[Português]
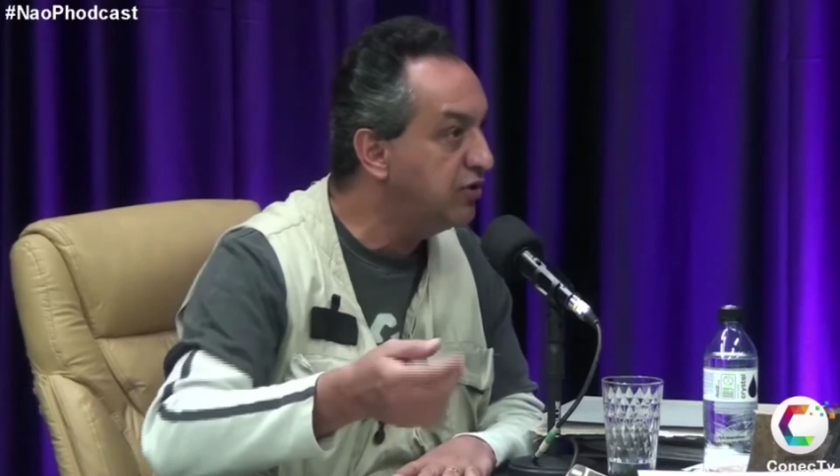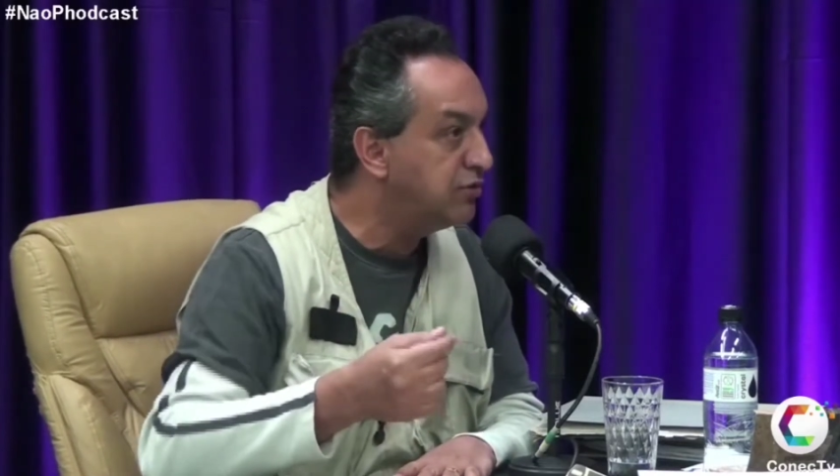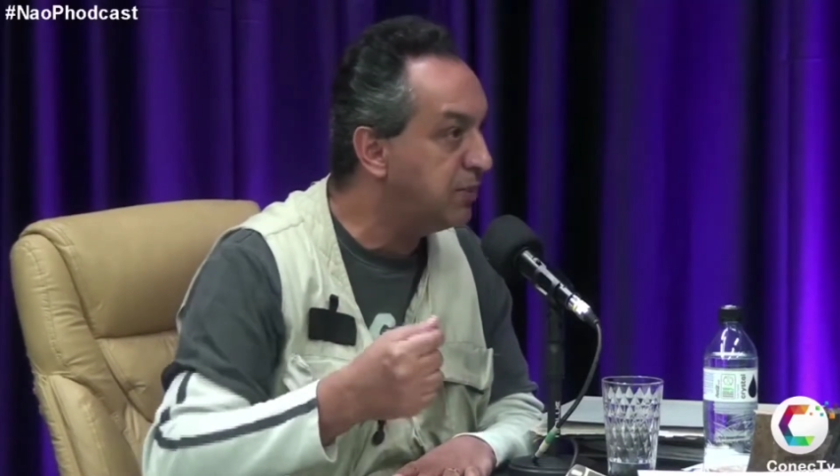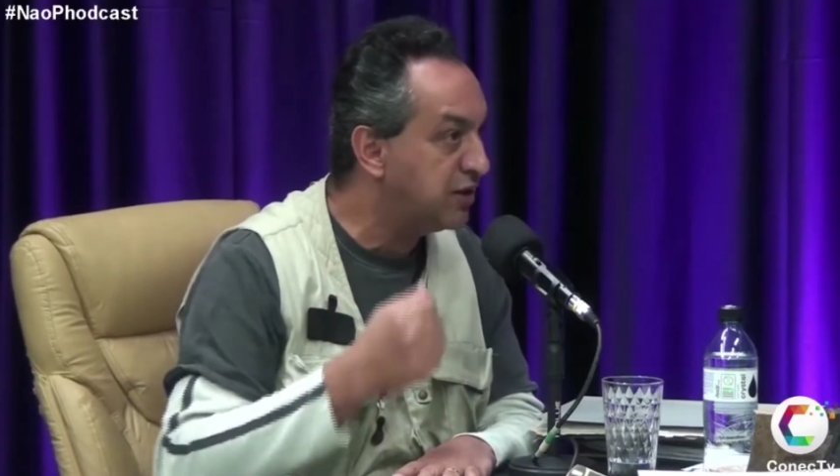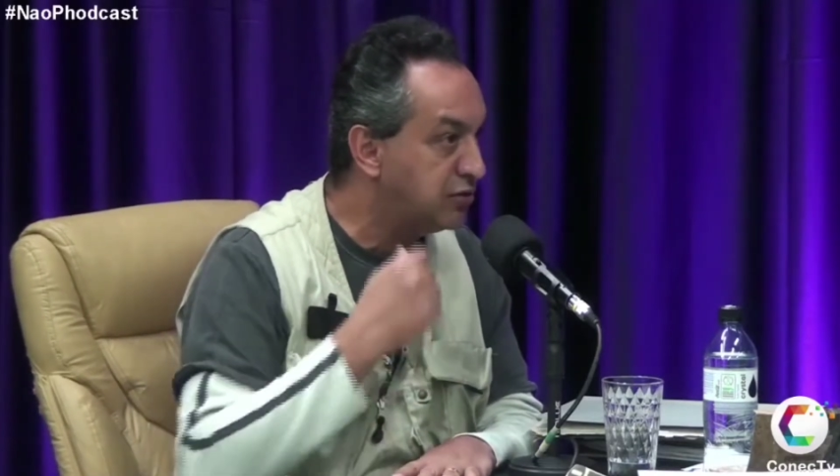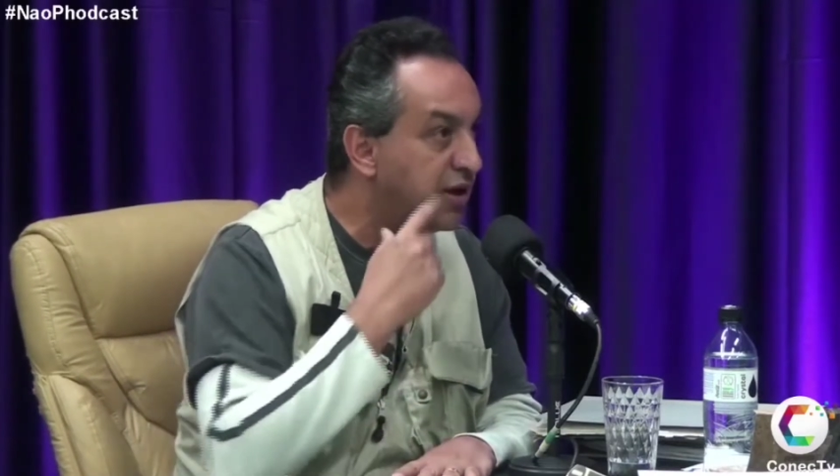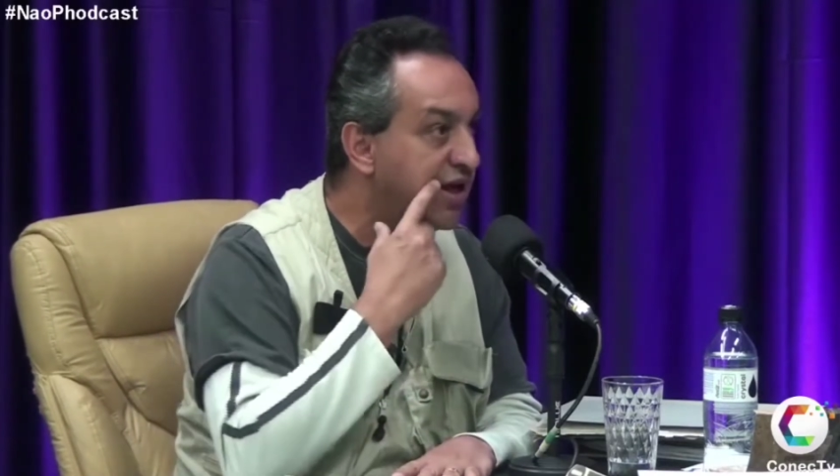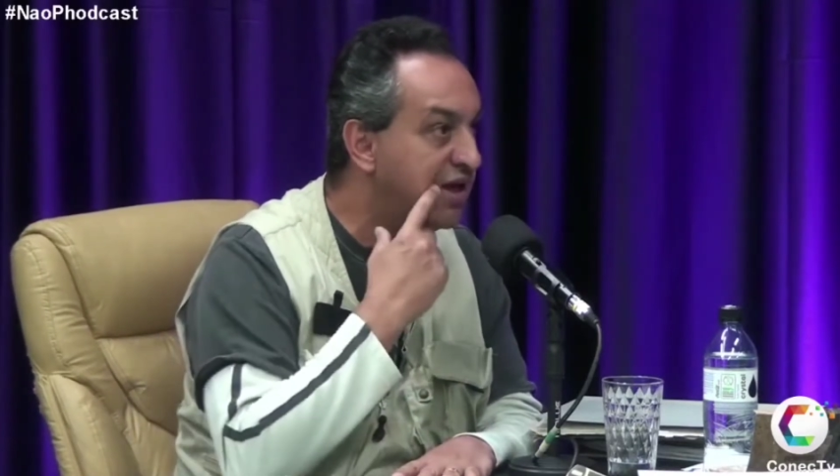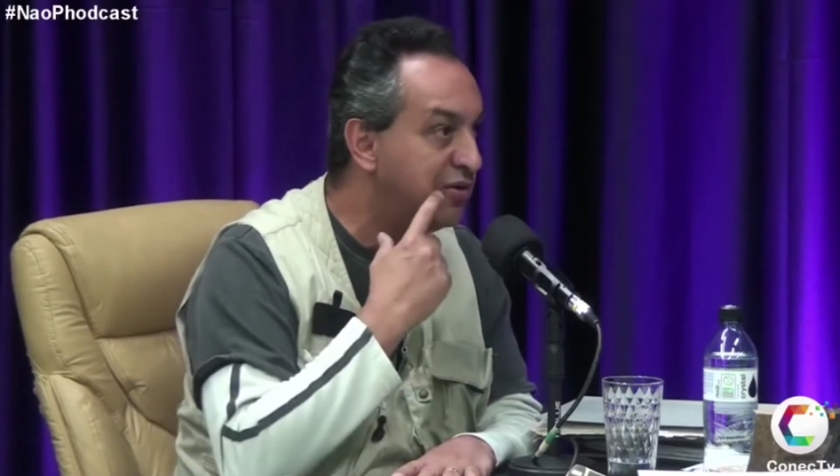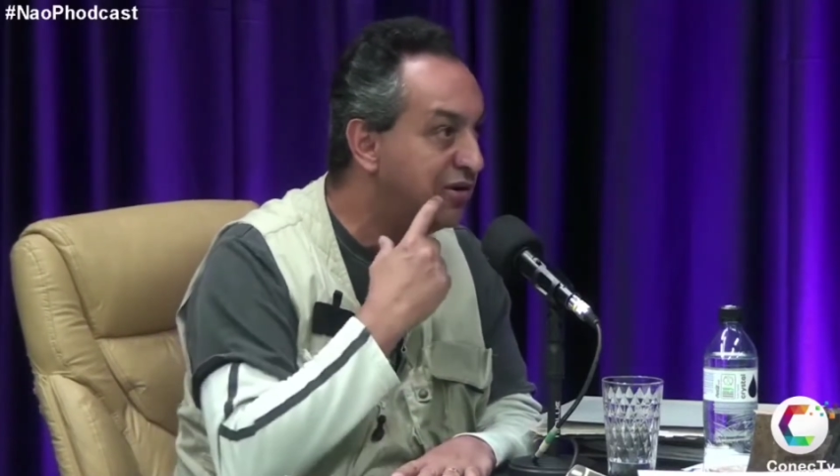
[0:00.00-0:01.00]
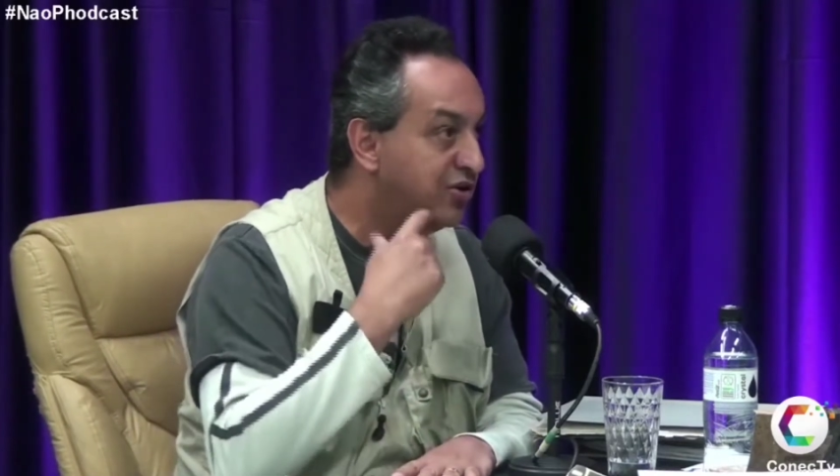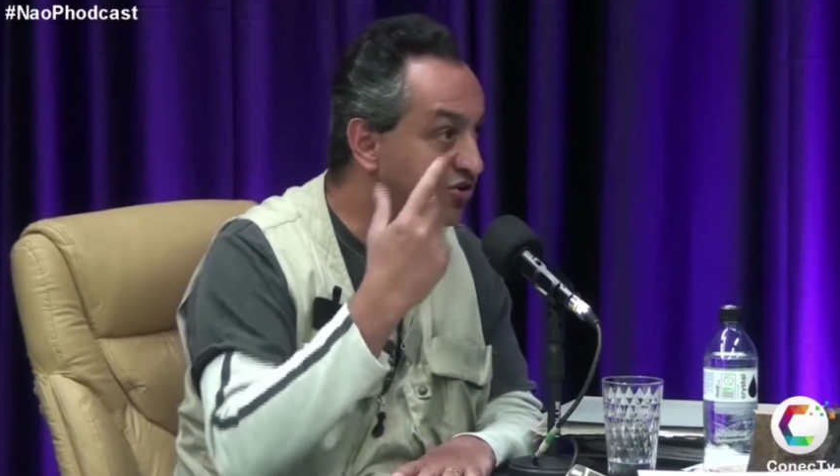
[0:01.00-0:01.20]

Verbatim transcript: o espaço aéreo,